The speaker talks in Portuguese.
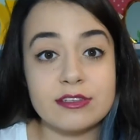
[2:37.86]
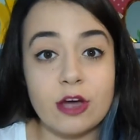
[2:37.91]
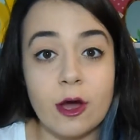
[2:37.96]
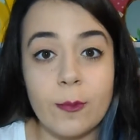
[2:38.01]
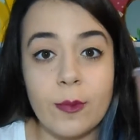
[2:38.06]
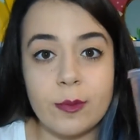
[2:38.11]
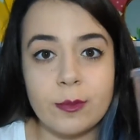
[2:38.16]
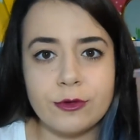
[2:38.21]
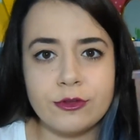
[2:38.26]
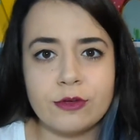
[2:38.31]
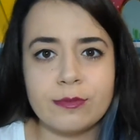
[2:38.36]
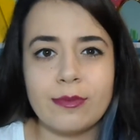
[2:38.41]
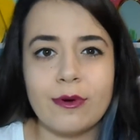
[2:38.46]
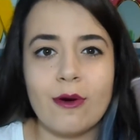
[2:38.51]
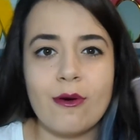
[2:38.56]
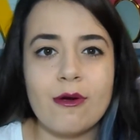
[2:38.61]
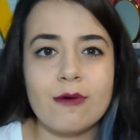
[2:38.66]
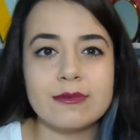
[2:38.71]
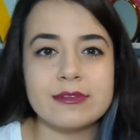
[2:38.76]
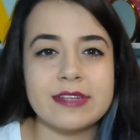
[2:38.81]
E esse copo é muito
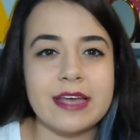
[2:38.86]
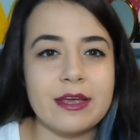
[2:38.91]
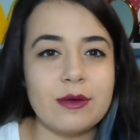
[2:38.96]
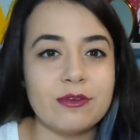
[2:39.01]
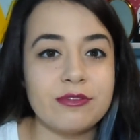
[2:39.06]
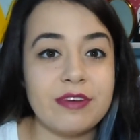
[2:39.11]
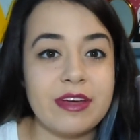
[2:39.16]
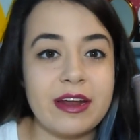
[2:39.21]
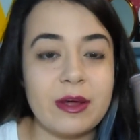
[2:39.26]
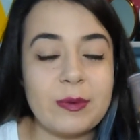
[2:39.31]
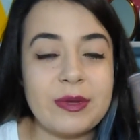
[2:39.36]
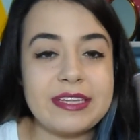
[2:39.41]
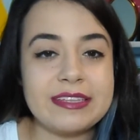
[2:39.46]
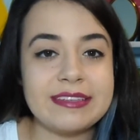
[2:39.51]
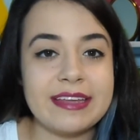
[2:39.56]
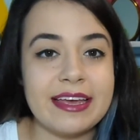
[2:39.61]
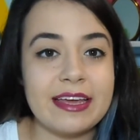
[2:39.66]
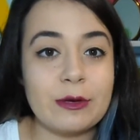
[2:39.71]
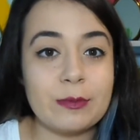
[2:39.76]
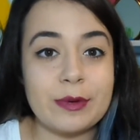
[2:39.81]
bom, eu usei o verão
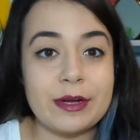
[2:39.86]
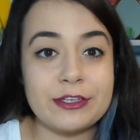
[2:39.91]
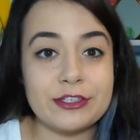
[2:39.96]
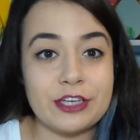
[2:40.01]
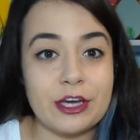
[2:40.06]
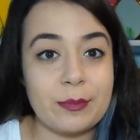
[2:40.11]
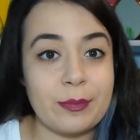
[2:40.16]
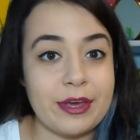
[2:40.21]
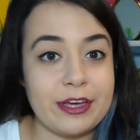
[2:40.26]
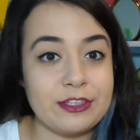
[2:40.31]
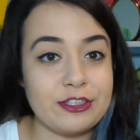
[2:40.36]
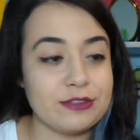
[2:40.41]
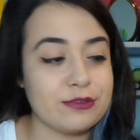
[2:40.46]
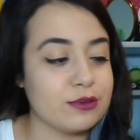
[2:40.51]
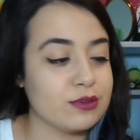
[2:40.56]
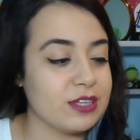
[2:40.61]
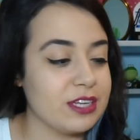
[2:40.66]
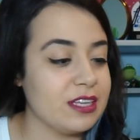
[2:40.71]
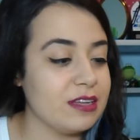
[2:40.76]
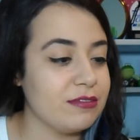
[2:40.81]
inteiro praticamente.
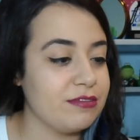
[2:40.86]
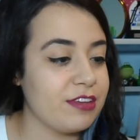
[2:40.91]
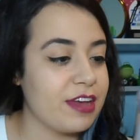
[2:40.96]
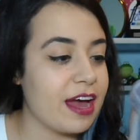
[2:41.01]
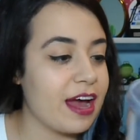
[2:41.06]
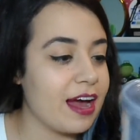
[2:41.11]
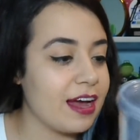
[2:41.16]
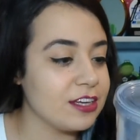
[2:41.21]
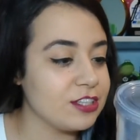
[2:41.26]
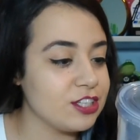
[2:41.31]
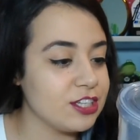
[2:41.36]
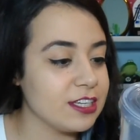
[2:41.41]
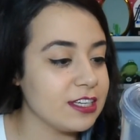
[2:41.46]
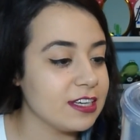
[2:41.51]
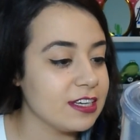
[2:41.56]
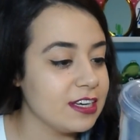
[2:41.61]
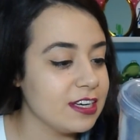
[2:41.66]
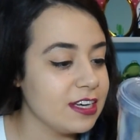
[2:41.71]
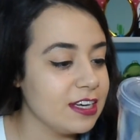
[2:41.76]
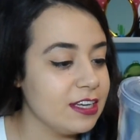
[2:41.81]
Voltei da
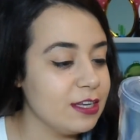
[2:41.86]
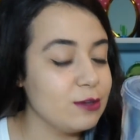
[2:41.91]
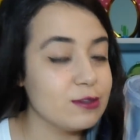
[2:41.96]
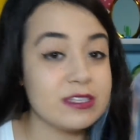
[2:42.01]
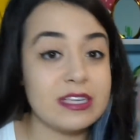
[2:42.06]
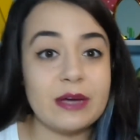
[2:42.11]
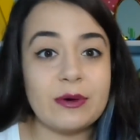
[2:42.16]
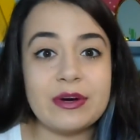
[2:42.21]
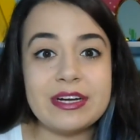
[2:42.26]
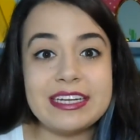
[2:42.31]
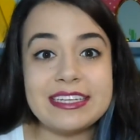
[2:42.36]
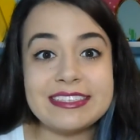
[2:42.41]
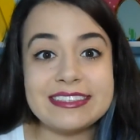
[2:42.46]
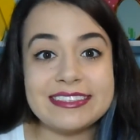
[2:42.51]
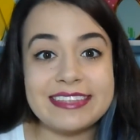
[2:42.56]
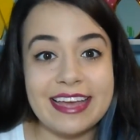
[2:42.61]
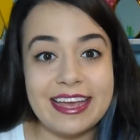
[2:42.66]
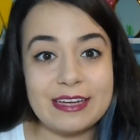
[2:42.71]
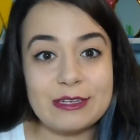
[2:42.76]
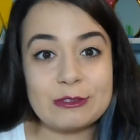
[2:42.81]
viagem, e usei o ano
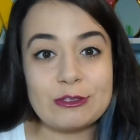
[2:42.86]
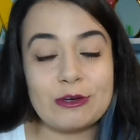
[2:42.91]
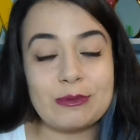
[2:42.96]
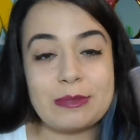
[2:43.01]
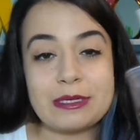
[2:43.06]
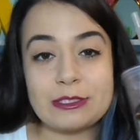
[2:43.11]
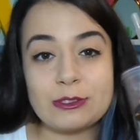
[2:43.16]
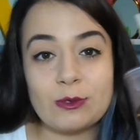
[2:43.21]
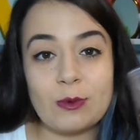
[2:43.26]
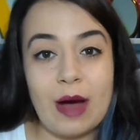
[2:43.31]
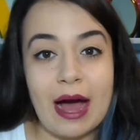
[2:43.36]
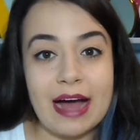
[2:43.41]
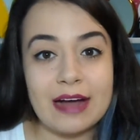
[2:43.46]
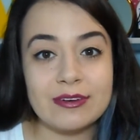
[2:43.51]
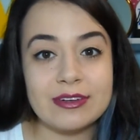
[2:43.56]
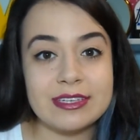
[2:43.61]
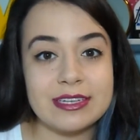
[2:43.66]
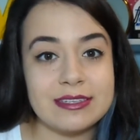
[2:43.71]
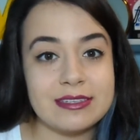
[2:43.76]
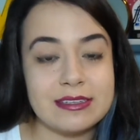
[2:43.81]
inteiro tomando
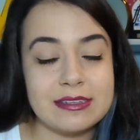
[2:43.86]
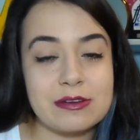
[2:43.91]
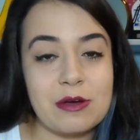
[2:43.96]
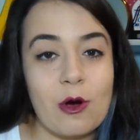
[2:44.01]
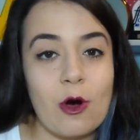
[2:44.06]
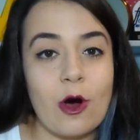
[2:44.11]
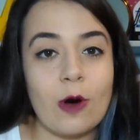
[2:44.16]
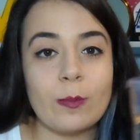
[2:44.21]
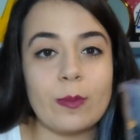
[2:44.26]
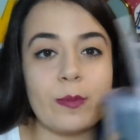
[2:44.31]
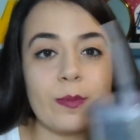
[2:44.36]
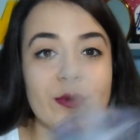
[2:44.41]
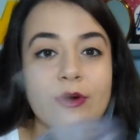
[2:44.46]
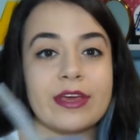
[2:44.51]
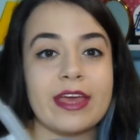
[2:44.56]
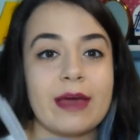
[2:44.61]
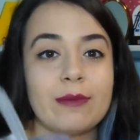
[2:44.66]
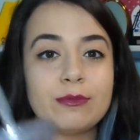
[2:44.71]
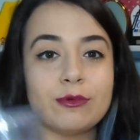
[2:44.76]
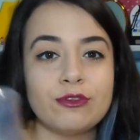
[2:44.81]
água nesse copo,
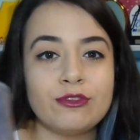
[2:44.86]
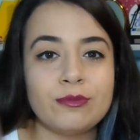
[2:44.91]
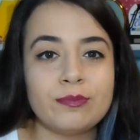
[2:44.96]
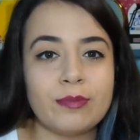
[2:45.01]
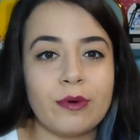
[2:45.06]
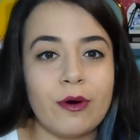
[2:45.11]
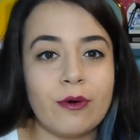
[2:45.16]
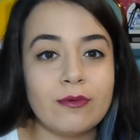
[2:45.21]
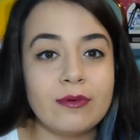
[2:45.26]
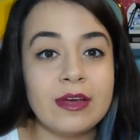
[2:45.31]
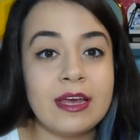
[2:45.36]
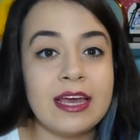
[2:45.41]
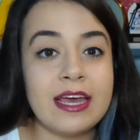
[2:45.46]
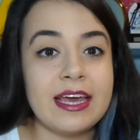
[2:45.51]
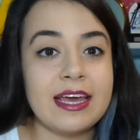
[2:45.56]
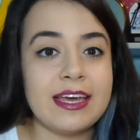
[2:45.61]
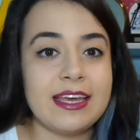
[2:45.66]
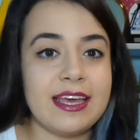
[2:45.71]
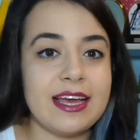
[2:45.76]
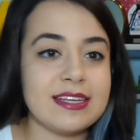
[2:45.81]
porque é muito bom.
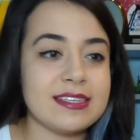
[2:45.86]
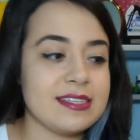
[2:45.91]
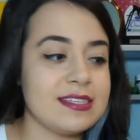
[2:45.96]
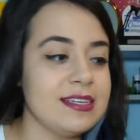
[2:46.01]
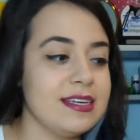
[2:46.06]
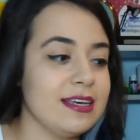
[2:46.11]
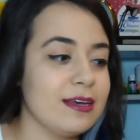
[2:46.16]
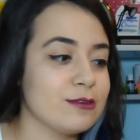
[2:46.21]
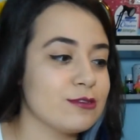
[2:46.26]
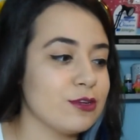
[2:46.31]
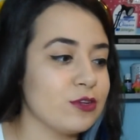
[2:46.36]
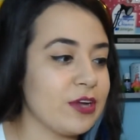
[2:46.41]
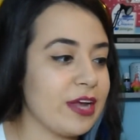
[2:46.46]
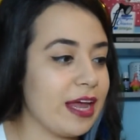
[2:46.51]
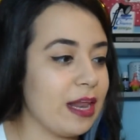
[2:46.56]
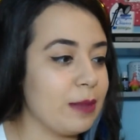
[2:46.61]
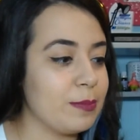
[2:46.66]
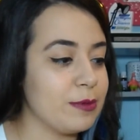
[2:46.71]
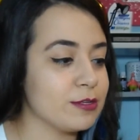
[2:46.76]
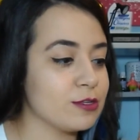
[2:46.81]
E assim, eu sou
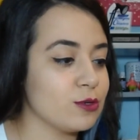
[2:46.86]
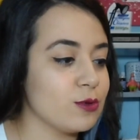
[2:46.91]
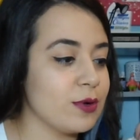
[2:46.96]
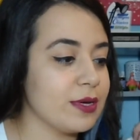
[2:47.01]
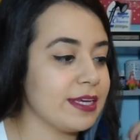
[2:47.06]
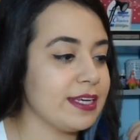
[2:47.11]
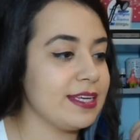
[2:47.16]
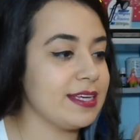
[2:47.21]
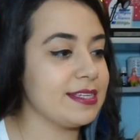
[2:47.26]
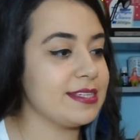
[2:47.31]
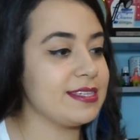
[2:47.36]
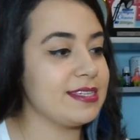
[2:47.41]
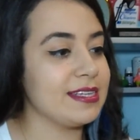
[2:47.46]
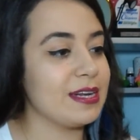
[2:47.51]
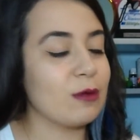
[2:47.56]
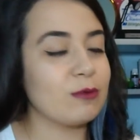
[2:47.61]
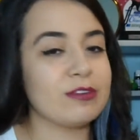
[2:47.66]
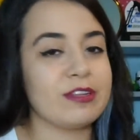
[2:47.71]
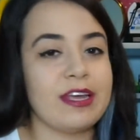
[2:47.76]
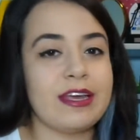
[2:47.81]
daquela pessoa que
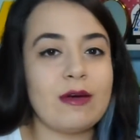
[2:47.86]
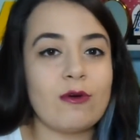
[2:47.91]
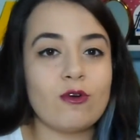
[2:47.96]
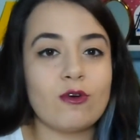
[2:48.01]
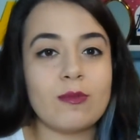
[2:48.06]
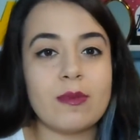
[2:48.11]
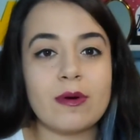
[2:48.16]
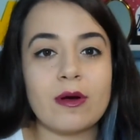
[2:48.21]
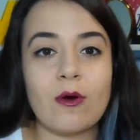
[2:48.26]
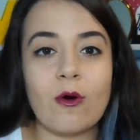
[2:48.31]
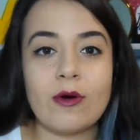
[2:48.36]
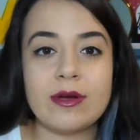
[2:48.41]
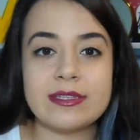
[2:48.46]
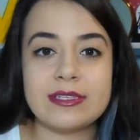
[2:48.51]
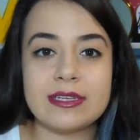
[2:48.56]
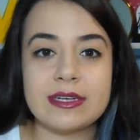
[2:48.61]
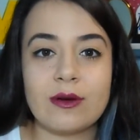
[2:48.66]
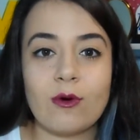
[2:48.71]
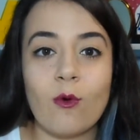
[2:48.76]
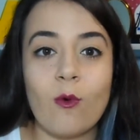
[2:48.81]
se não tem alguma
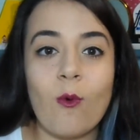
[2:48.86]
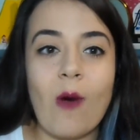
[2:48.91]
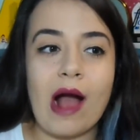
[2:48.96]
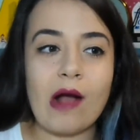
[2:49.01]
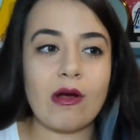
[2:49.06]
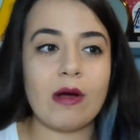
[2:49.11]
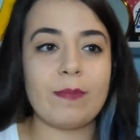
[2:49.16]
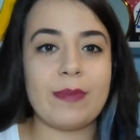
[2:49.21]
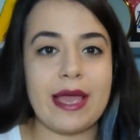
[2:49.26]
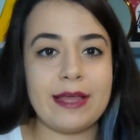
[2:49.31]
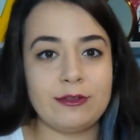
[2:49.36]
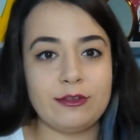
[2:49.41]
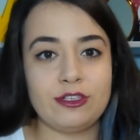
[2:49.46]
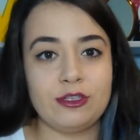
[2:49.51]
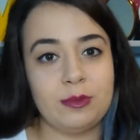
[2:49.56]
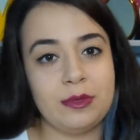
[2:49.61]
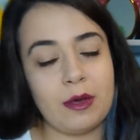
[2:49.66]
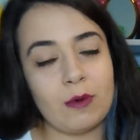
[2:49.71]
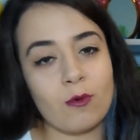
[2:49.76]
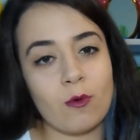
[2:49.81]
coisa com água perto
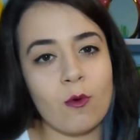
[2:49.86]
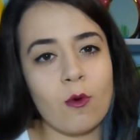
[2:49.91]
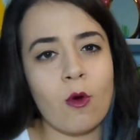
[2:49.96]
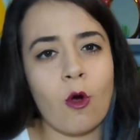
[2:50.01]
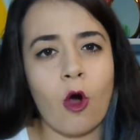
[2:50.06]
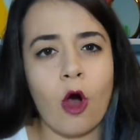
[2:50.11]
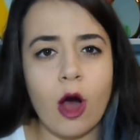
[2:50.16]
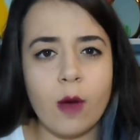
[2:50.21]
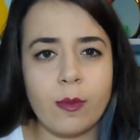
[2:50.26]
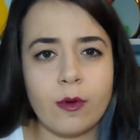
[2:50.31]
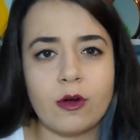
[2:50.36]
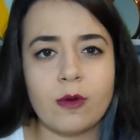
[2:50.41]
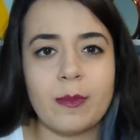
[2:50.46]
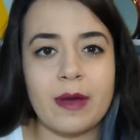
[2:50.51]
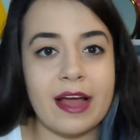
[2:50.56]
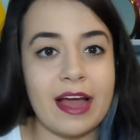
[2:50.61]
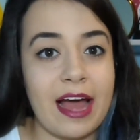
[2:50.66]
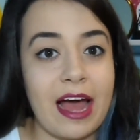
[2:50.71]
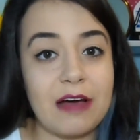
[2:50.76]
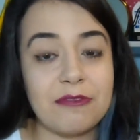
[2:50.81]
de mim, algum copo,
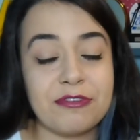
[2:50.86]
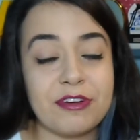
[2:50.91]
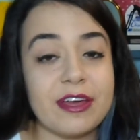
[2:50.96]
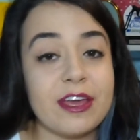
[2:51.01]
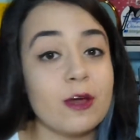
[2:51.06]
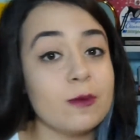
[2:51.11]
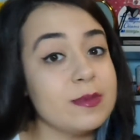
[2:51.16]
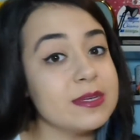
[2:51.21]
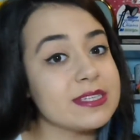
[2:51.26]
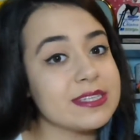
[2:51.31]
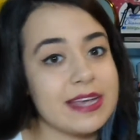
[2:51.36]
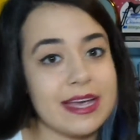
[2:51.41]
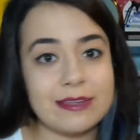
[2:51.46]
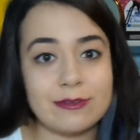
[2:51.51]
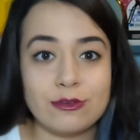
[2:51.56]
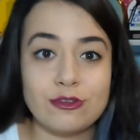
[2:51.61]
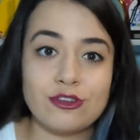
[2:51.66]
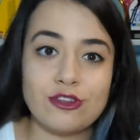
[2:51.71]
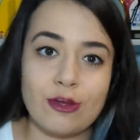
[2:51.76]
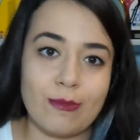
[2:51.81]
alguma garrafa, eu me
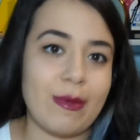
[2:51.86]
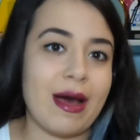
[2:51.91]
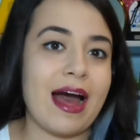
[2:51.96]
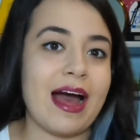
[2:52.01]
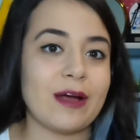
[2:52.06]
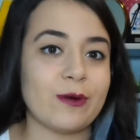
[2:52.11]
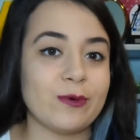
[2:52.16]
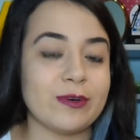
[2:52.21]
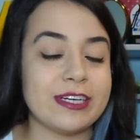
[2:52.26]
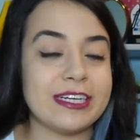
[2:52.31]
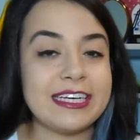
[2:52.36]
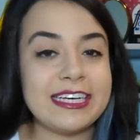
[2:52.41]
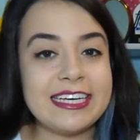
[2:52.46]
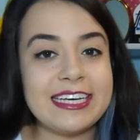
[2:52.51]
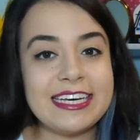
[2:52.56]
esqueço de tomar água.